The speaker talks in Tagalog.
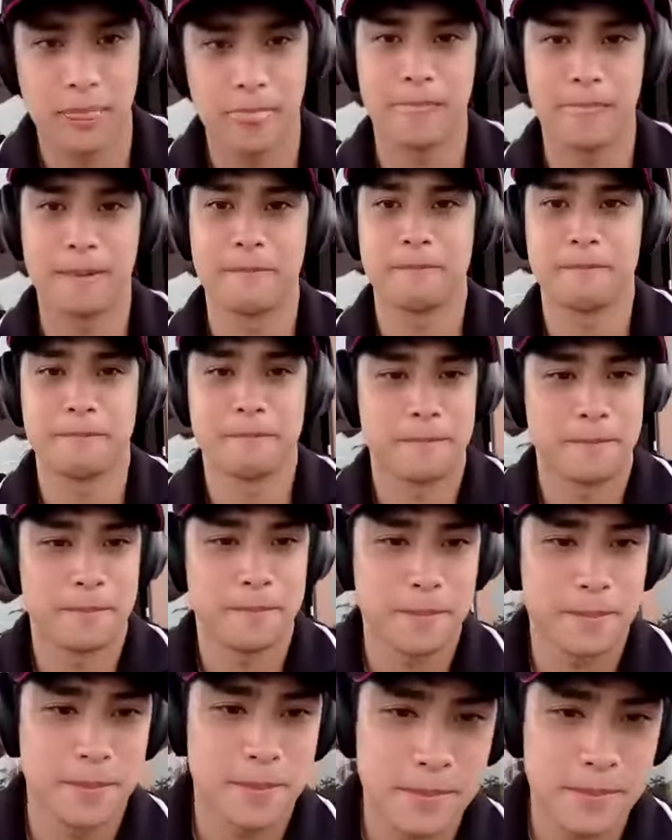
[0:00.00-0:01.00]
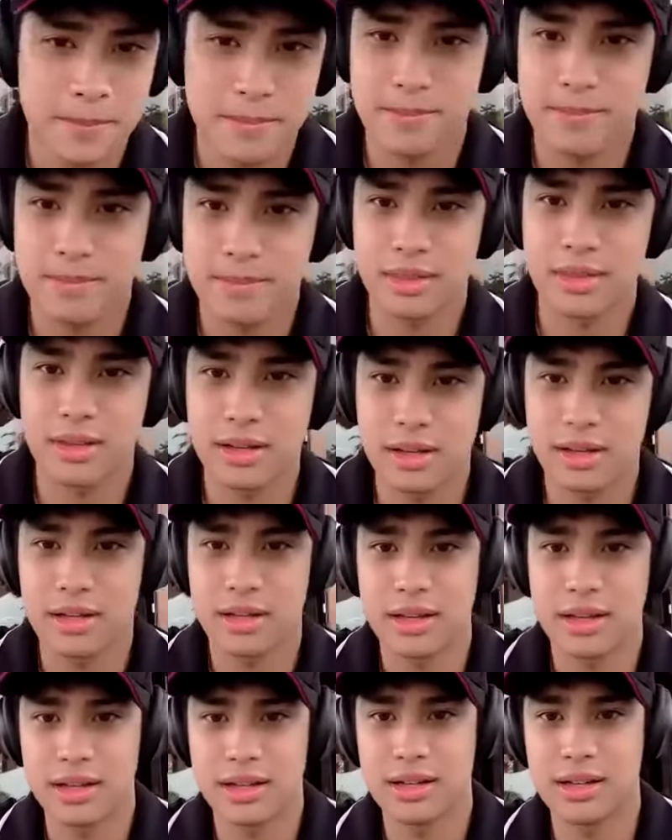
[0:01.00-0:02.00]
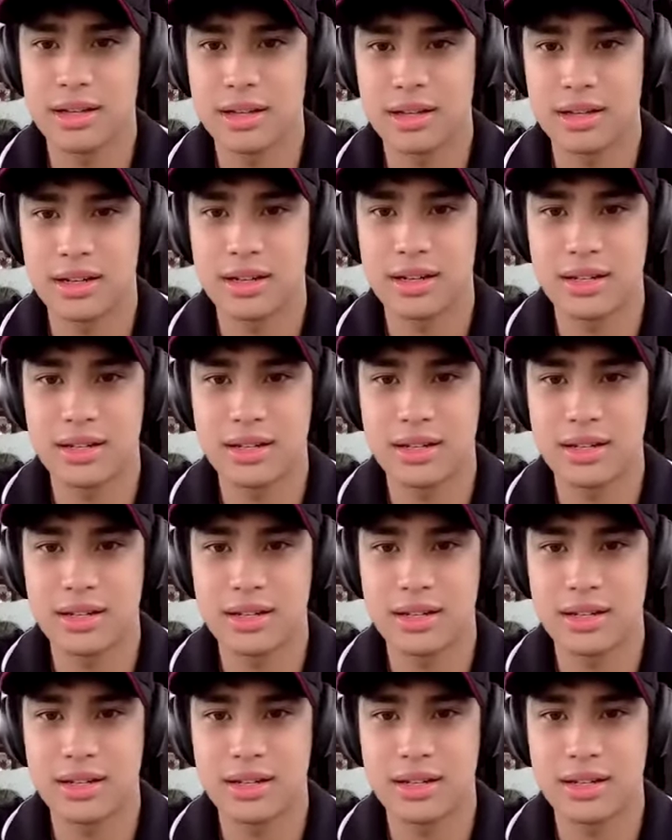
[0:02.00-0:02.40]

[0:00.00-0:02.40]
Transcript: OG, original gangster po. Al